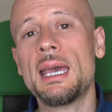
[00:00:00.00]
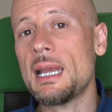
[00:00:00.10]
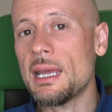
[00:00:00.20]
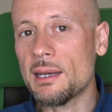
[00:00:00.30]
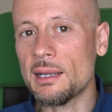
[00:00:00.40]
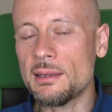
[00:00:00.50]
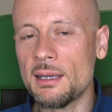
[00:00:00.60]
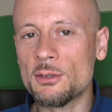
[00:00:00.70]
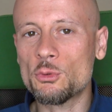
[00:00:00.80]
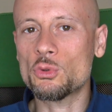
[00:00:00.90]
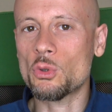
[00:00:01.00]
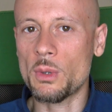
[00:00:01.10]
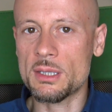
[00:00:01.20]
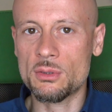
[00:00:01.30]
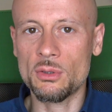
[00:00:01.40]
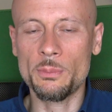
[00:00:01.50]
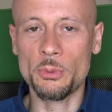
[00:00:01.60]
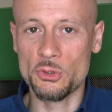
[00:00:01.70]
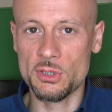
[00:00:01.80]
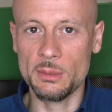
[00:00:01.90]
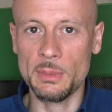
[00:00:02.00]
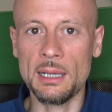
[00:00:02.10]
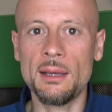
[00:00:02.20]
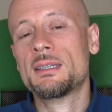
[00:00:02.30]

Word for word: e lei rende tutto questo possibile.